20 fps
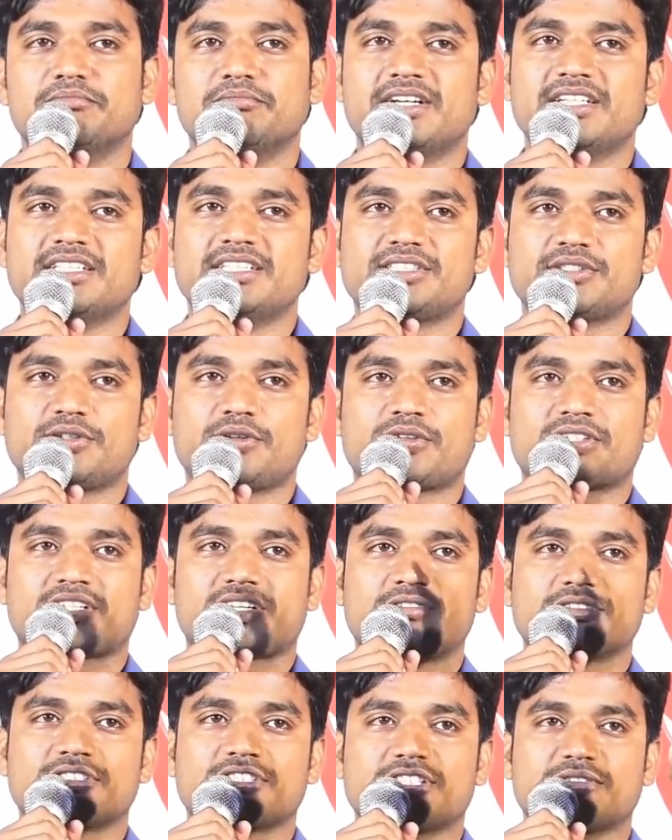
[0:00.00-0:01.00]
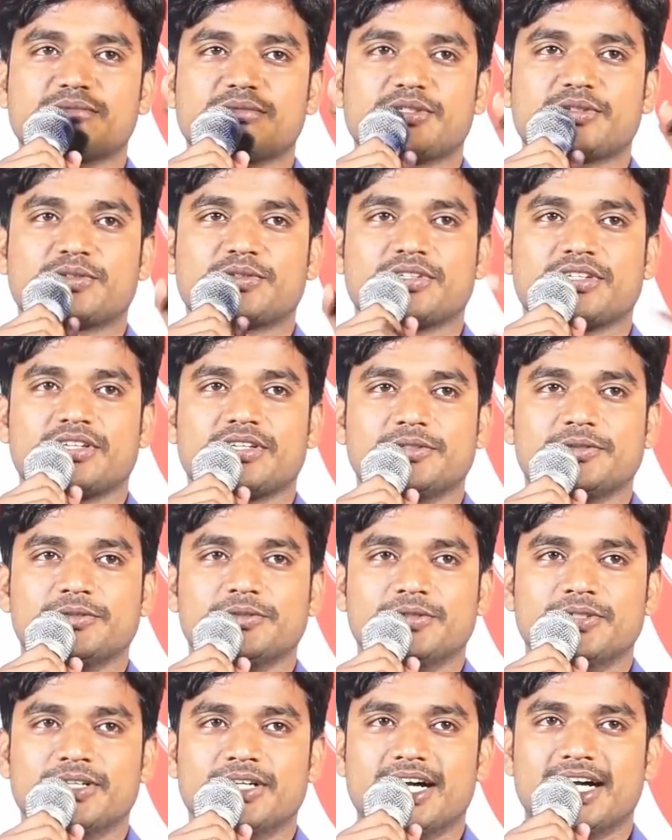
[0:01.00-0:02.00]
మనిషికి ఒకటి అవసరం అనుకున్నాడు
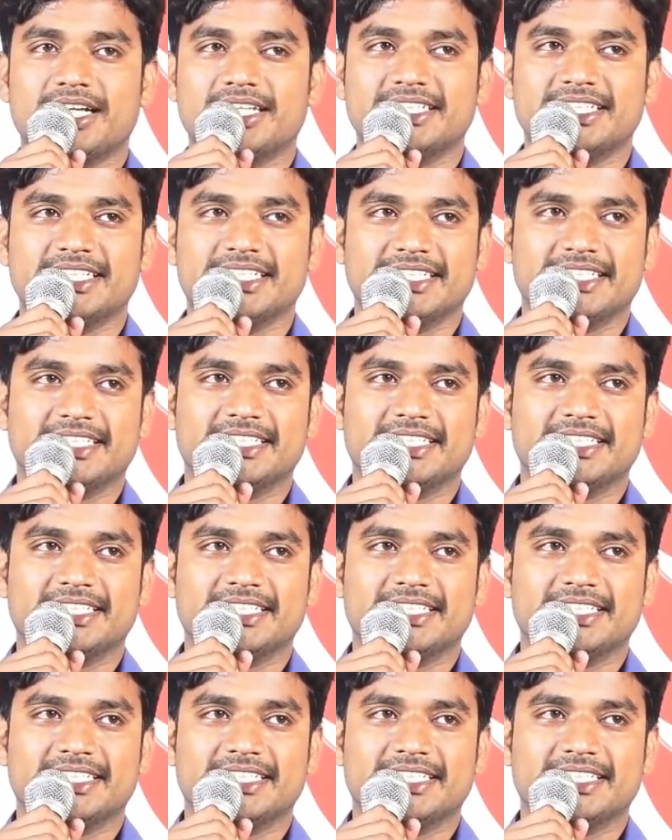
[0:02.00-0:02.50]
అదే